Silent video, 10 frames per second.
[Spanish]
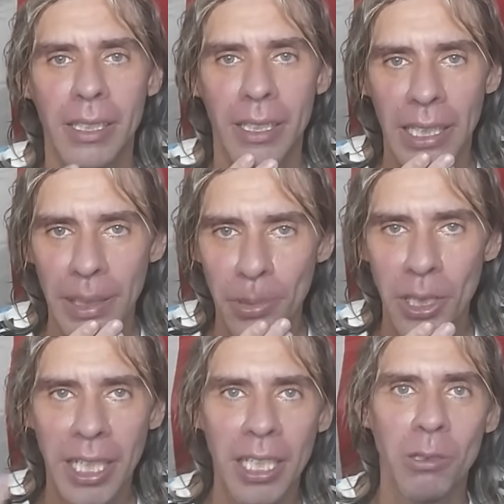¿eh?
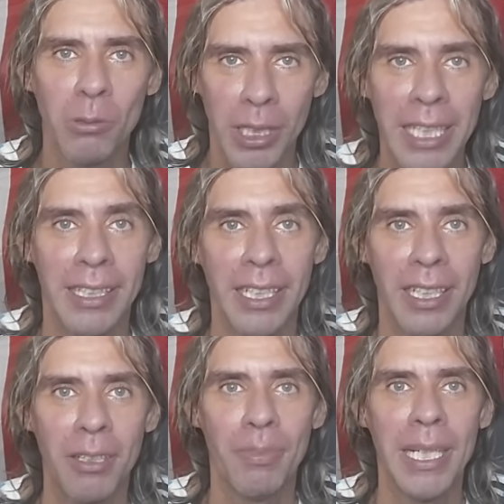porque creo que ustedes tienen
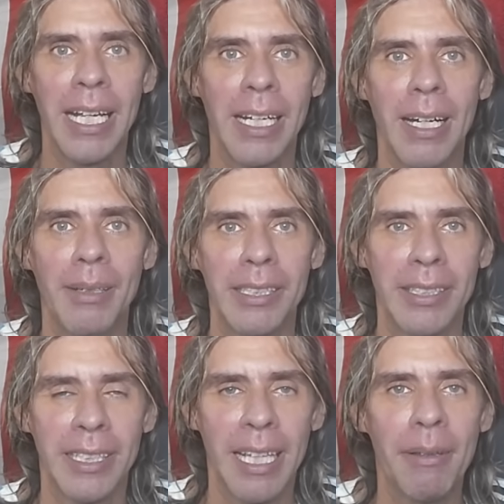que opinar, a ver si
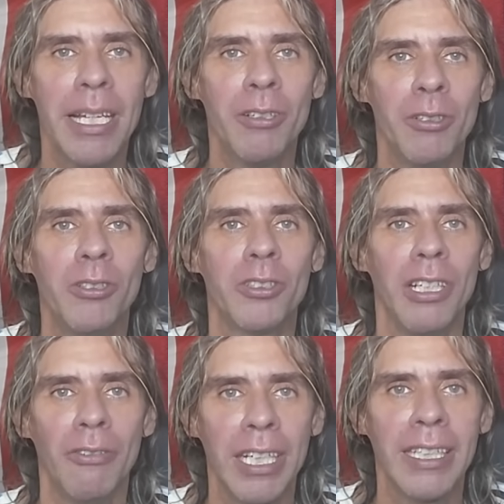está bien o no, si
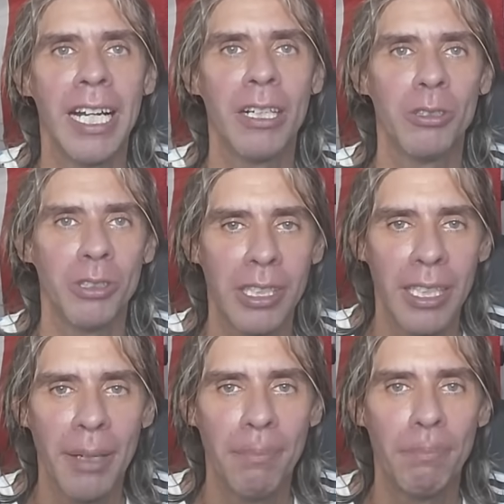le falta algo, si
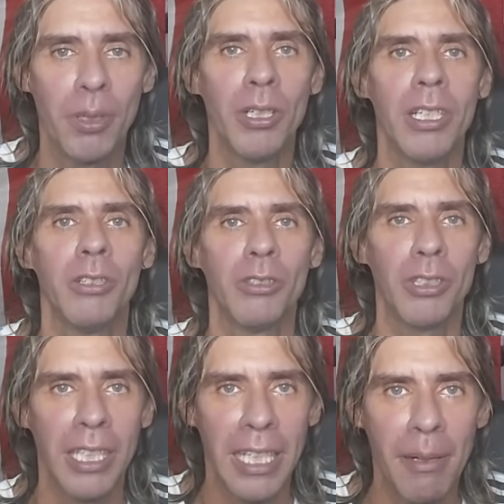está prolijo, si
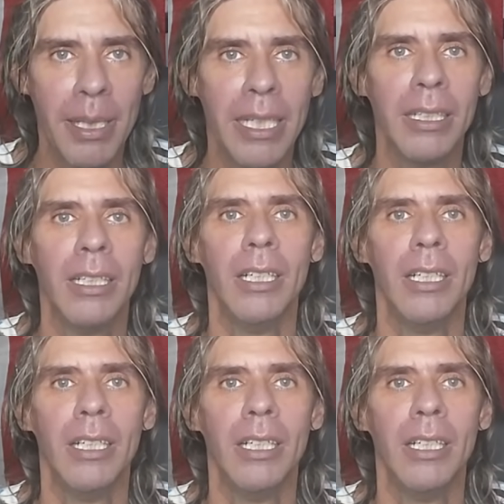queda bien.